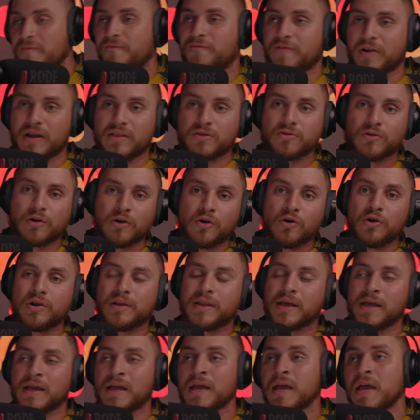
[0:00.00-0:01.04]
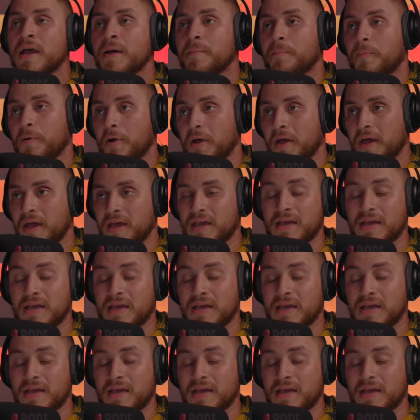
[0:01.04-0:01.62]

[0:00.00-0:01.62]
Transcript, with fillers: enfrento el orden, pues,